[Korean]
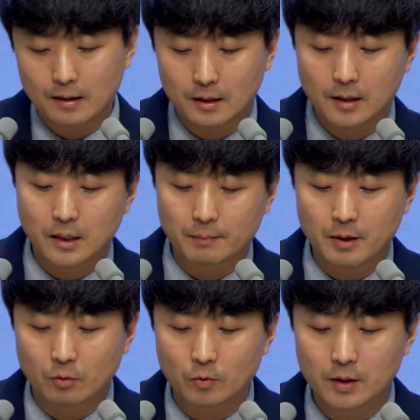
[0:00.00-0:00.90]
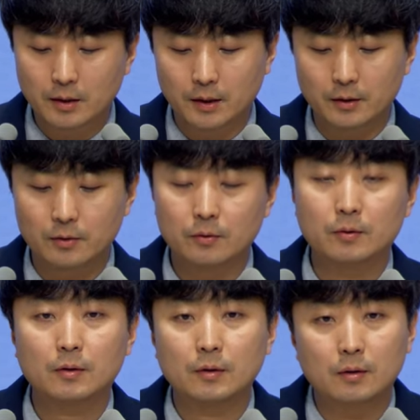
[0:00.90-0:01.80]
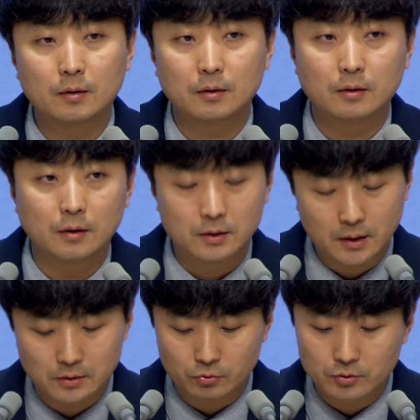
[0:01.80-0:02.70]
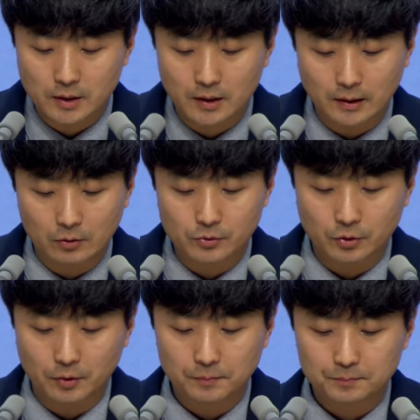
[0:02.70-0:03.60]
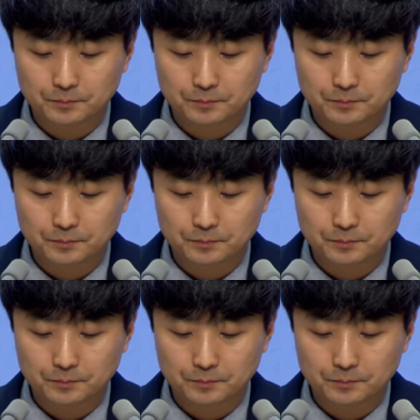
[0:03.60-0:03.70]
하나님의 영광이에요. 이사야서 6장에 나오죠.